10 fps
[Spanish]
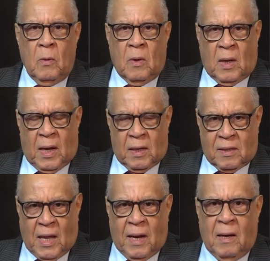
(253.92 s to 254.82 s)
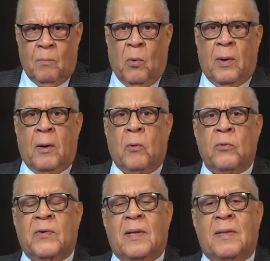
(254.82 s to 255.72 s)
que está en el polígono
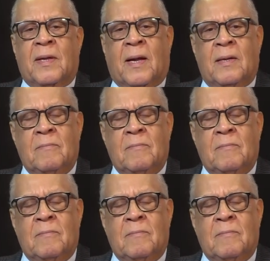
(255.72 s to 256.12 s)
central,